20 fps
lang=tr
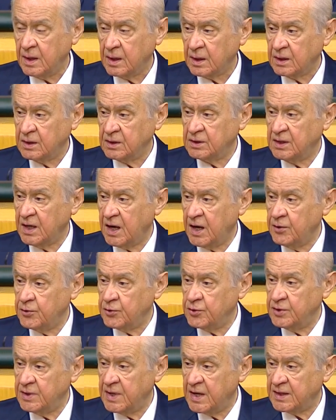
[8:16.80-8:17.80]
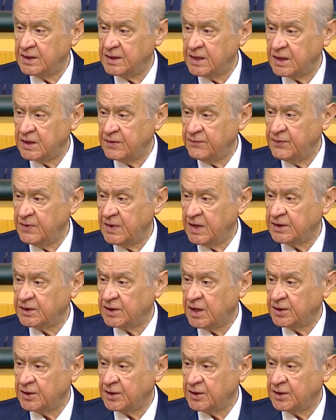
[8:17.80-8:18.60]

Gıda ürünlerdeki fiyat